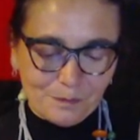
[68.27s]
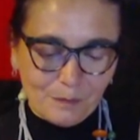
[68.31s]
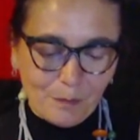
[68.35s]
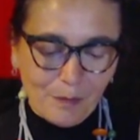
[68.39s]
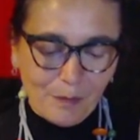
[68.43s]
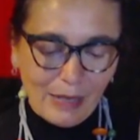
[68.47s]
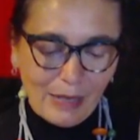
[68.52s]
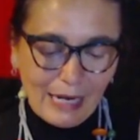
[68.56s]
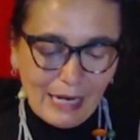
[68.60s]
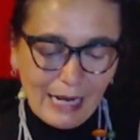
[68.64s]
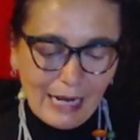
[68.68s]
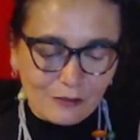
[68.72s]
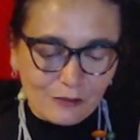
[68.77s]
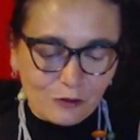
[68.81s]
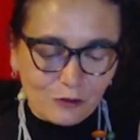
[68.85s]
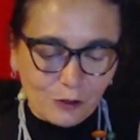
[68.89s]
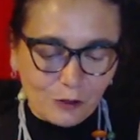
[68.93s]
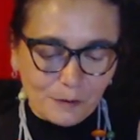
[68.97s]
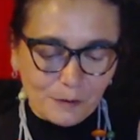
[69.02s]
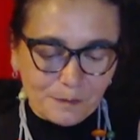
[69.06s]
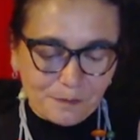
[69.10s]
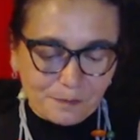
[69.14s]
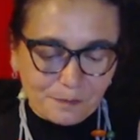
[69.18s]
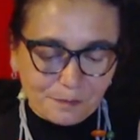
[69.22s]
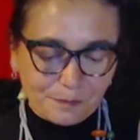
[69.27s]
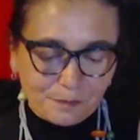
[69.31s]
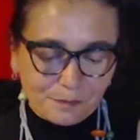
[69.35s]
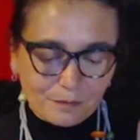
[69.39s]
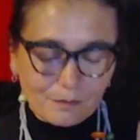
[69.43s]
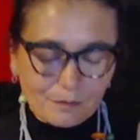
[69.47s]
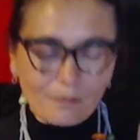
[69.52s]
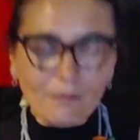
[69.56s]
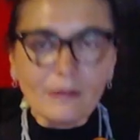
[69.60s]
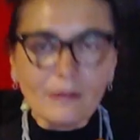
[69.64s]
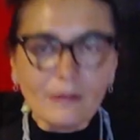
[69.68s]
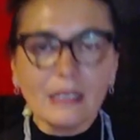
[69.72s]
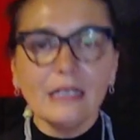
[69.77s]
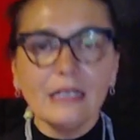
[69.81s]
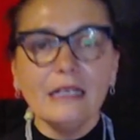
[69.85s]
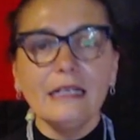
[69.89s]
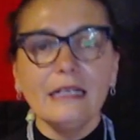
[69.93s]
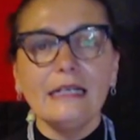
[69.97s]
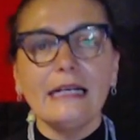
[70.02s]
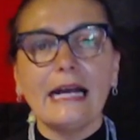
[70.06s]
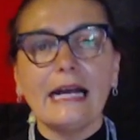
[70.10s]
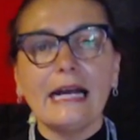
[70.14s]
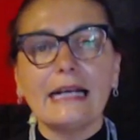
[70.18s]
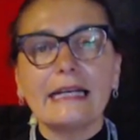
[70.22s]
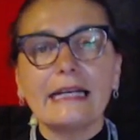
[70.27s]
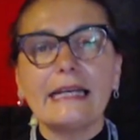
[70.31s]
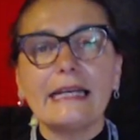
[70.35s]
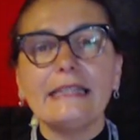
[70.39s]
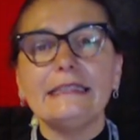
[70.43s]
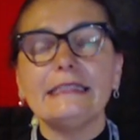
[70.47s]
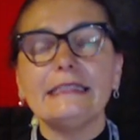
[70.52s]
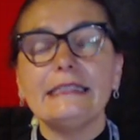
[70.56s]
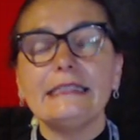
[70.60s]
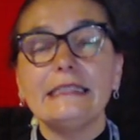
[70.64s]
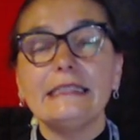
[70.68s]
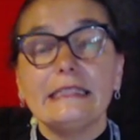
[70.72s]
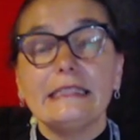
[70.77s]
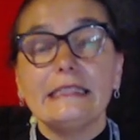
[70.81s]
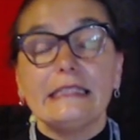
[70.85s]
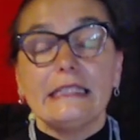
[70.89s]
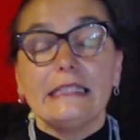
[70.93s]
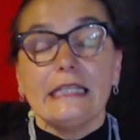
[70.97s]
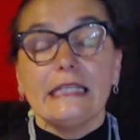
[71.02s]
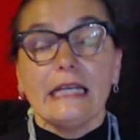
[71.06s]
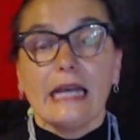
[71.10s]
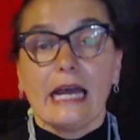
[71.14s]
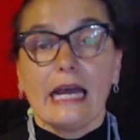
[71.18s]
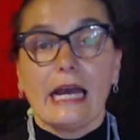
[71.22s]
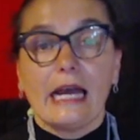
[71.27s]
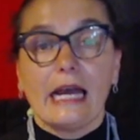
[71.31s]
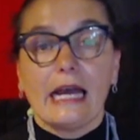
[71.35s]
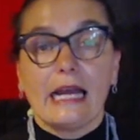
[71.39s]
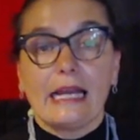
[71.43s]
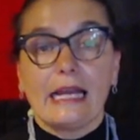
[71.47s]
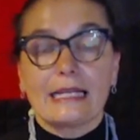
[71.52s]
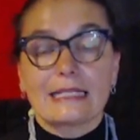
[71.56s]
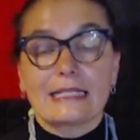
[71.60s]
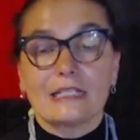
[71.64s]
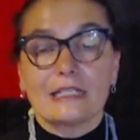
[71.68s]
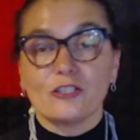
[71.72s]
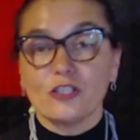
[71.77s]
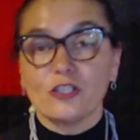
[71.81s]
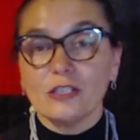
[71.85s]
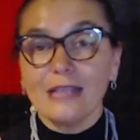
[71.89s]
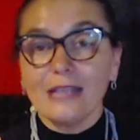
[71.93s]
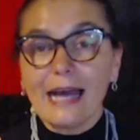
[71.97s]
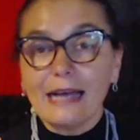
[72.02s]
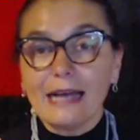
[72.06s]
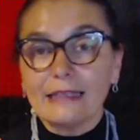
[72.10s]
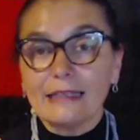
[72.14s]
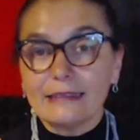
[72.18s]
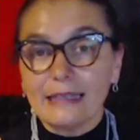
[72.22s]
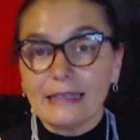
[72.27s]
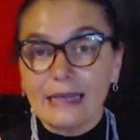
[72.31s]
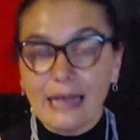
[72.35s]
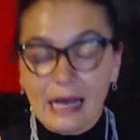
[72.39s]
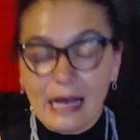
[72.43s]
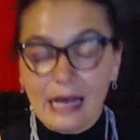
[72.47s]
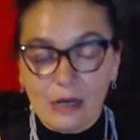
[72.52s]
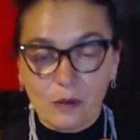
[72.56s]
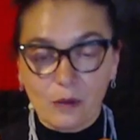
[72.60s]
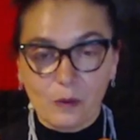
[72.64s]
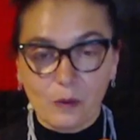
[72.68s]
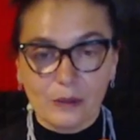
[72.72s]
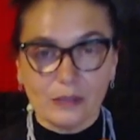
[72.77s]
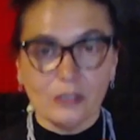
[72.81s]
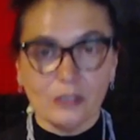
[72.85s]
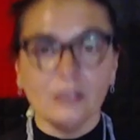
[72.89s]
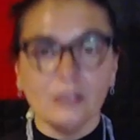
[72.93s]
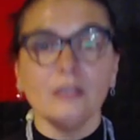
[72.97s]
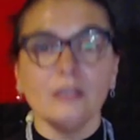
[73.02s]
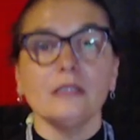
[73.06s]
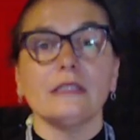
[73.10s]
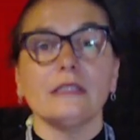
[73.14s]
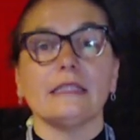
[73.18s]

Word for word: parlato eh, anche di eh, la siccità dell'acqua, no?